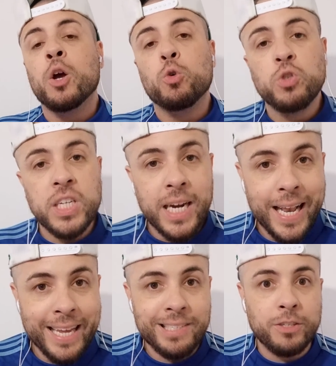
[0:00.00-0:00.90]
Os
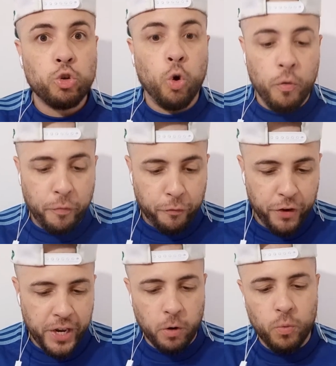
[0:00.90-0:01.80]
ingleses
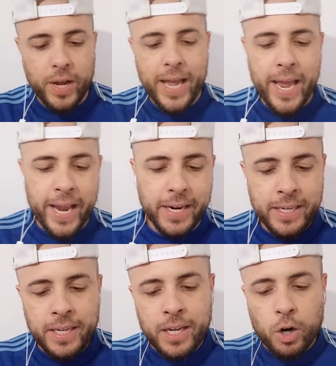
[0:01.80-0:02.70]
confiam
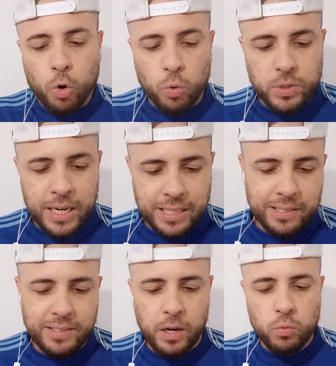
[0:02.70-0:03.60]
em
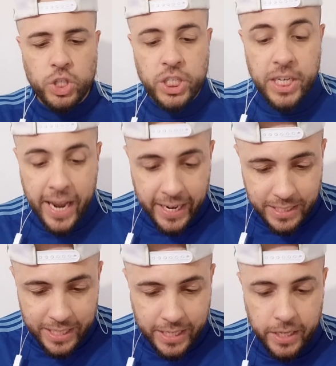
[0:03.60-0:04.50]
contratação de
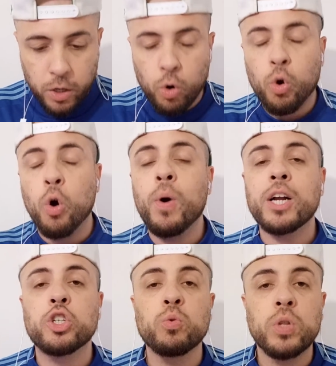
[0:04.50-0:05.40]
Hendrick com a
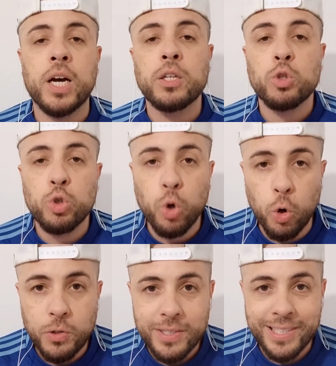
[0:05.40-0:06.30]
ajuda
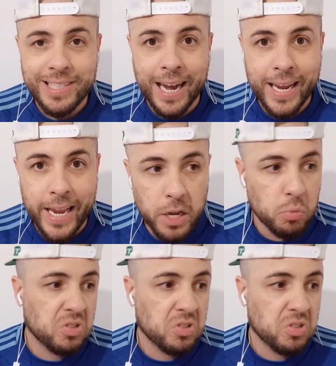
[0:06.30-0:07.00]
do zagueiro.